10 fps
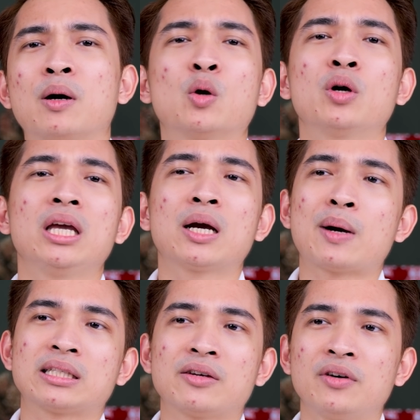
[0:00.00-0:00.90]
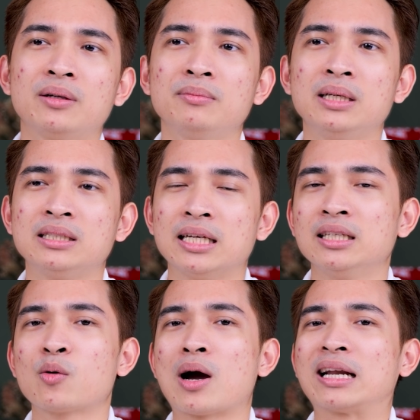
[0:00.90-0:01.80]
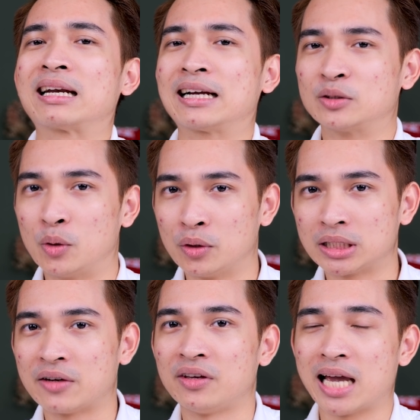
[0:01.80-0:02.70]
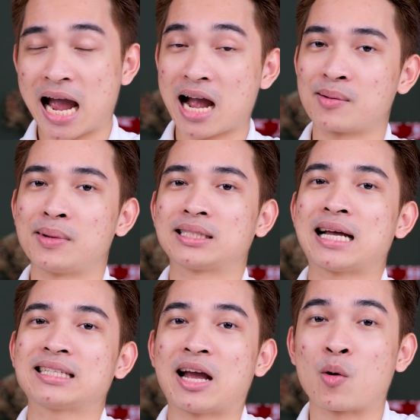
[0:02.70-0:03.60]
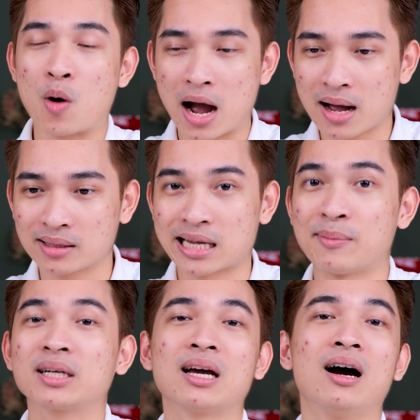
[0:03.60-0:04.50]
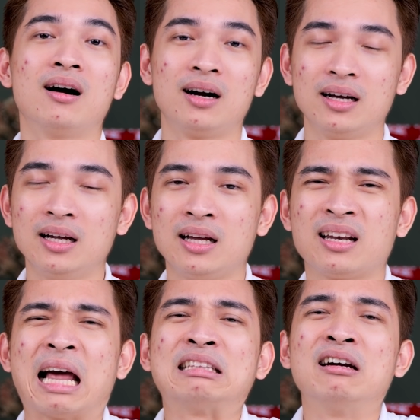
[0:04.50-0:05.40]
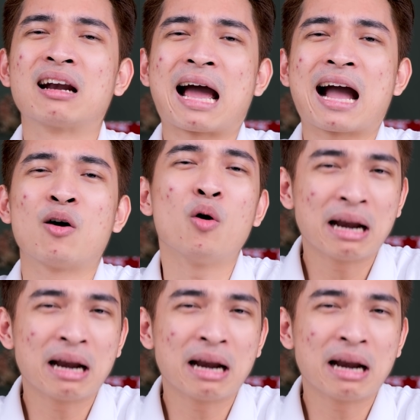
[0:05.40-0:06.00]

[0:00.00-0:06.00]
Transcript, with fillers: mà đôi khi các bạn sẽ vẫn bị dính những quả đáng đáng thôi tại vì hàng mà giá rẻ quá rẻ bất ngờ là thường là hàng ôi